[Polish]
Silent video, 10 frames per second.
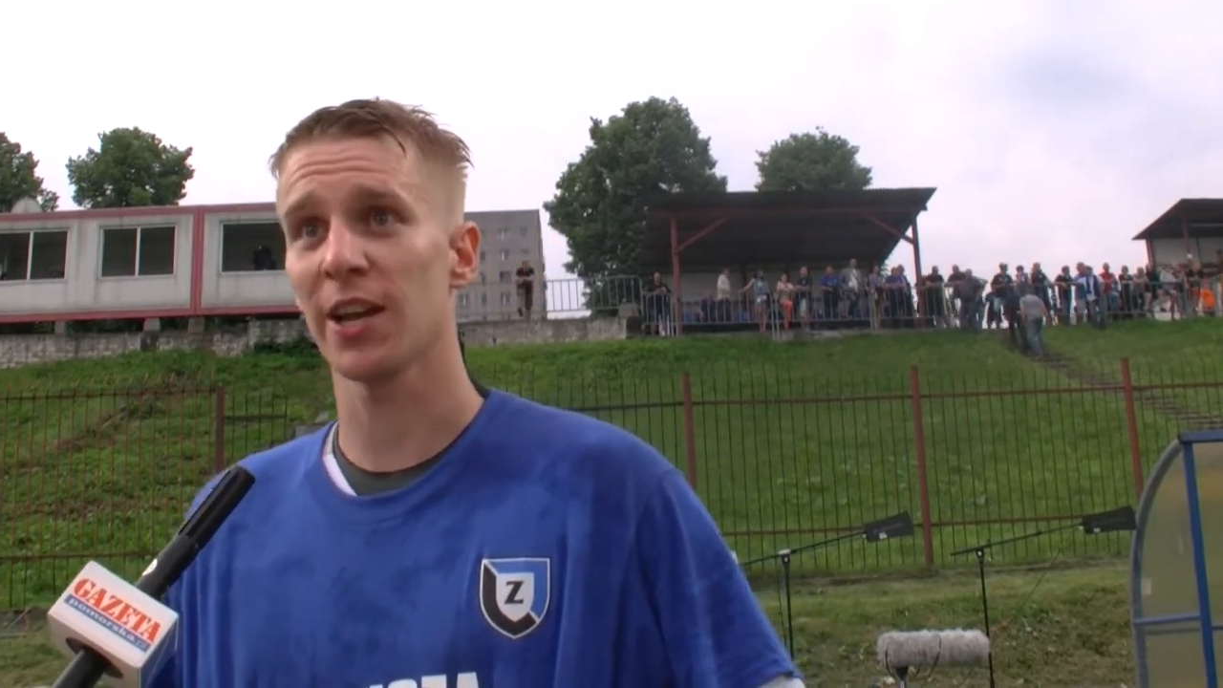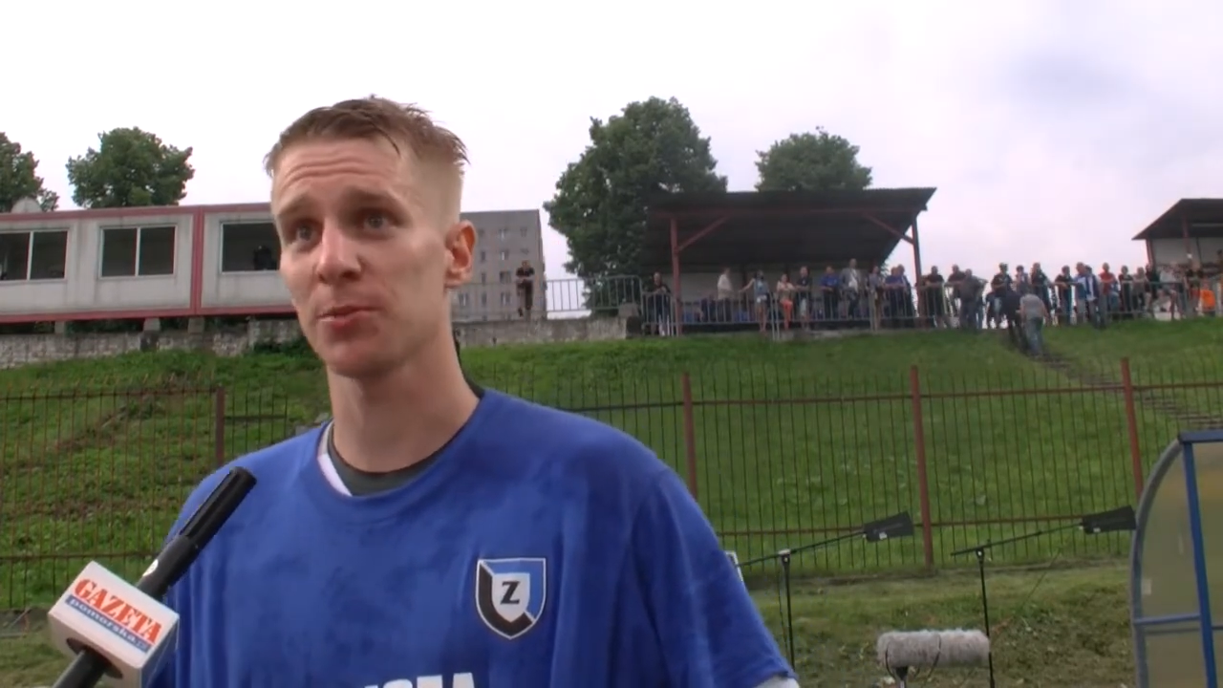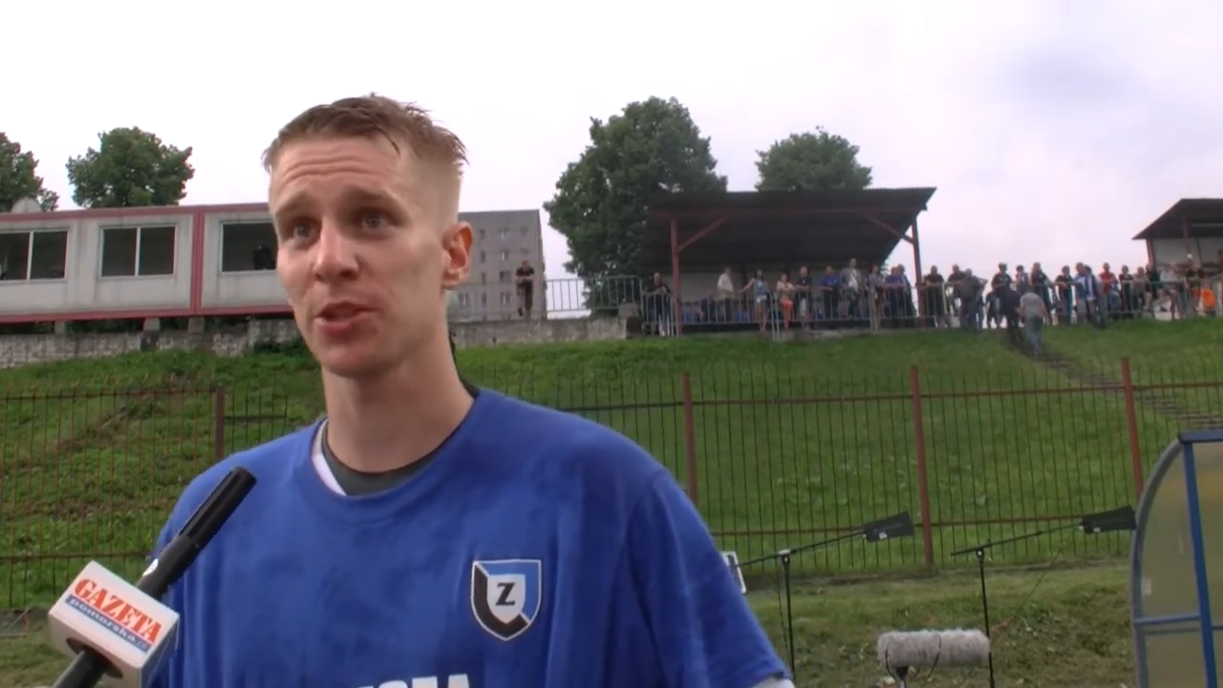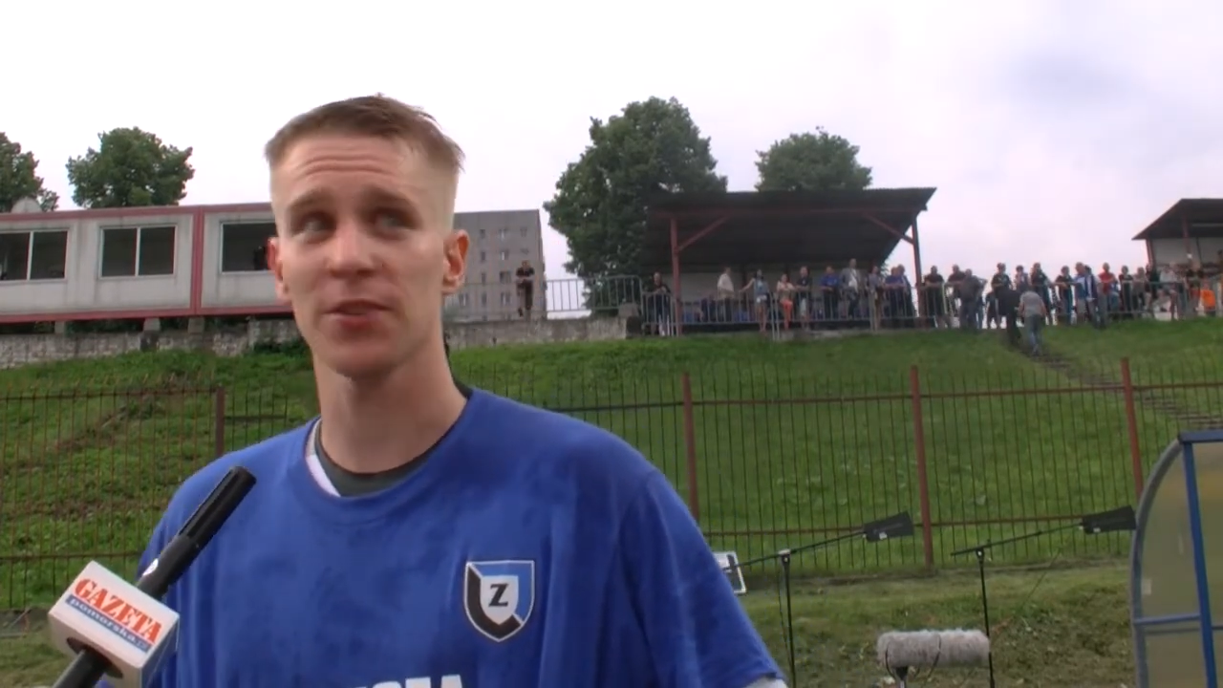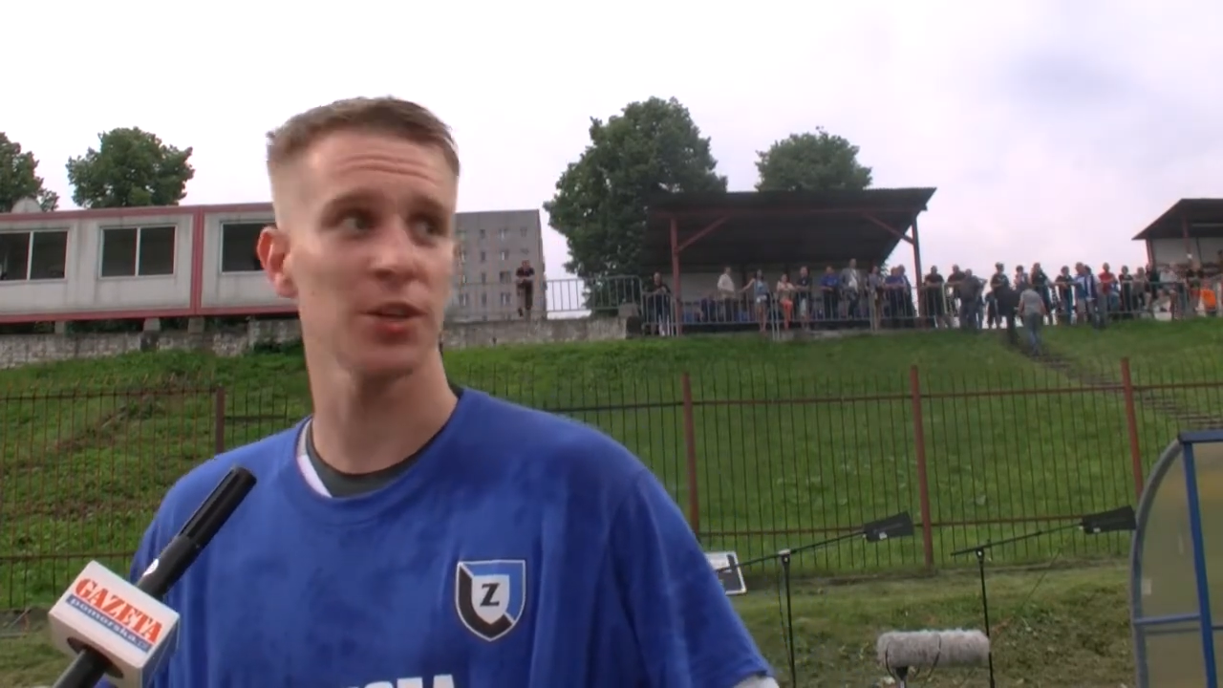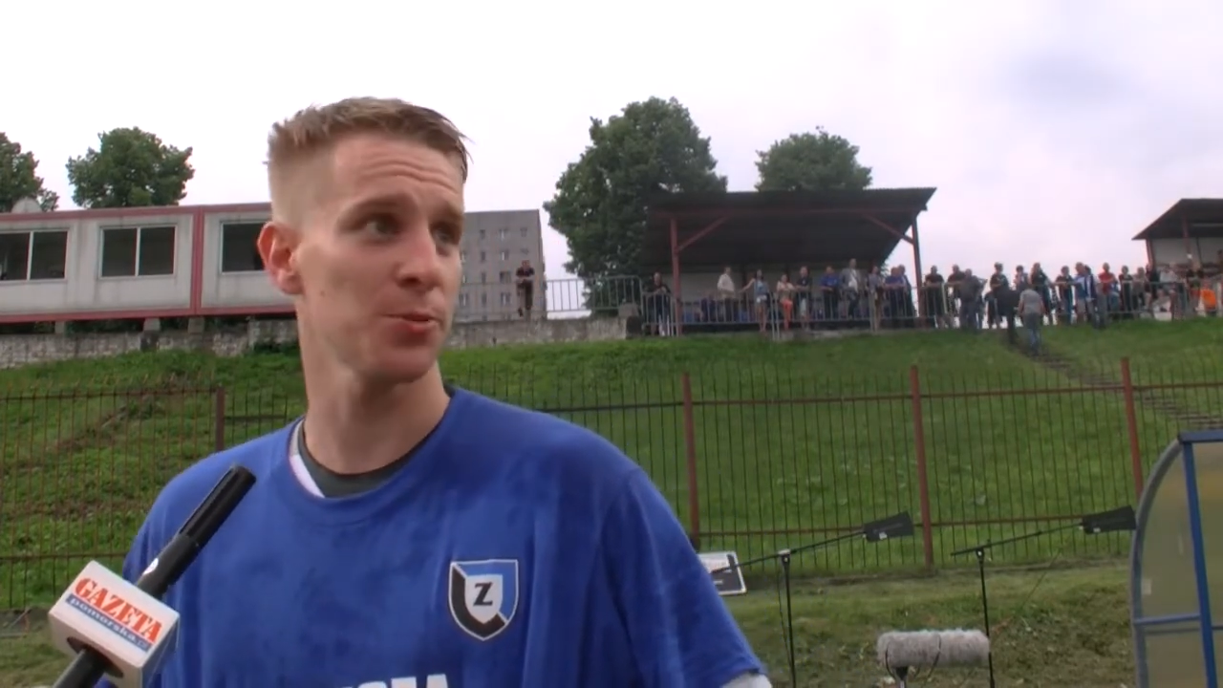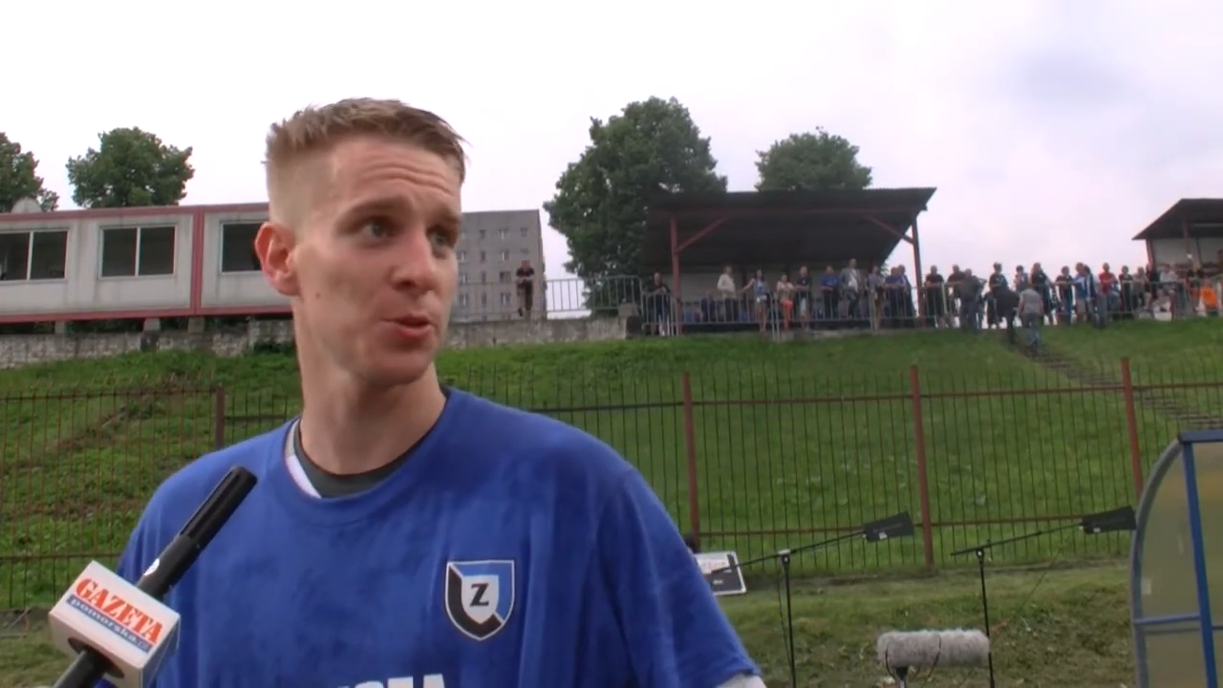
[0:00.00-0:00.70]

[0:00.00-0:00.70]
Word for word: ale przetrwaliśmy